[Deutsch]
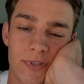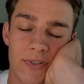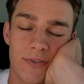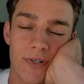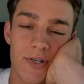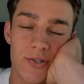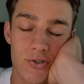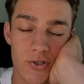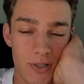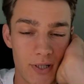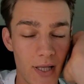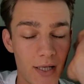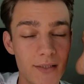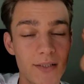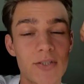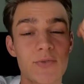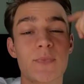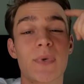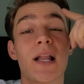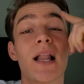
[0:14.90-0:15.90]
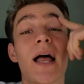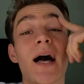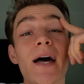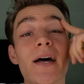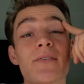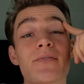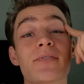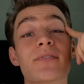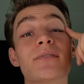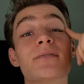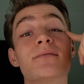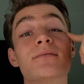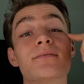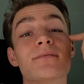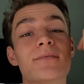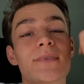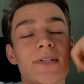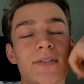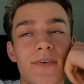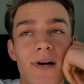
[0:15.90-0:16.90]
Ich war schon lange nicht mehr live.
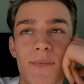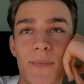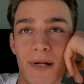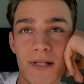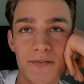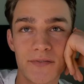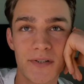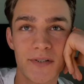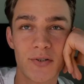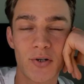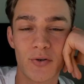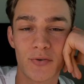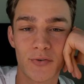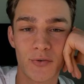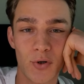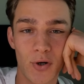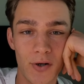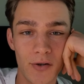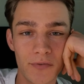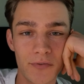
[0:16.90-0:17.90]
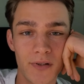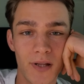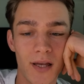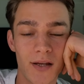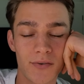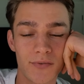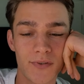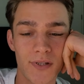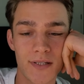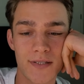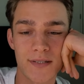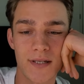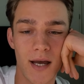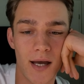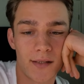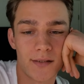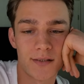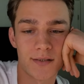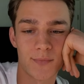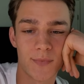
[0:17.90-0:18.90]
Ich war am Anfang auch so oft live und jetzt
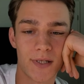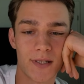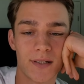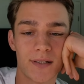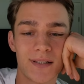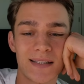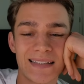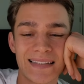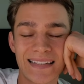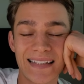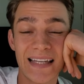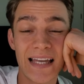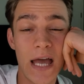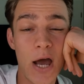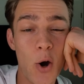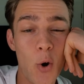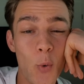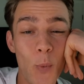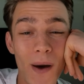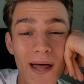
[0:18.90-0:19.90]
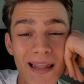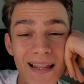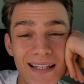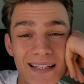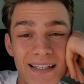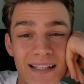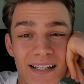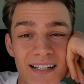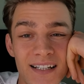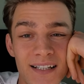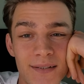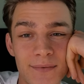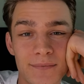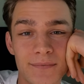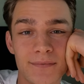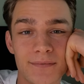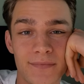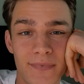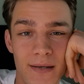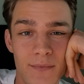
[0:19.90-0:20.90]
gar nicht mehr.
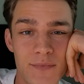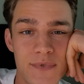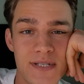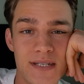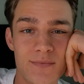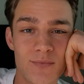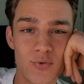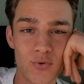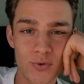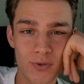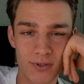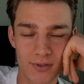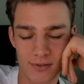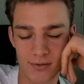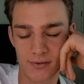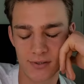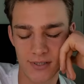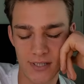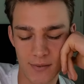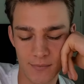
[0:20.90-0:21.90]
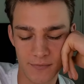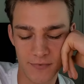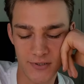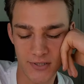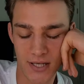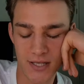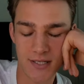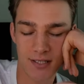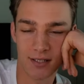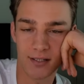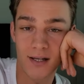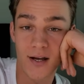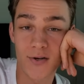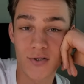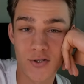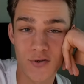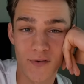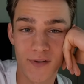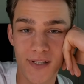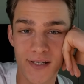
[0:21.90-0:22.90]
Welcome! Wir haben 7 Uhr und ich habe wahrscheinlich
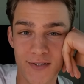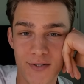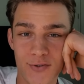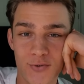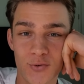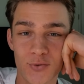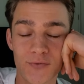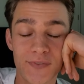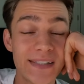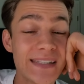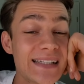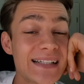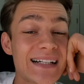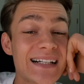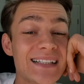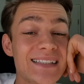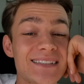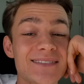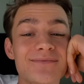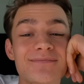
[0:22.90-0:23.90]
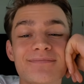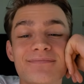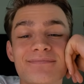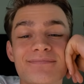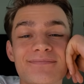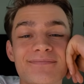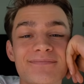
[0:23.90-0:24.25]
genauso wenig zu tun wie ihr alle.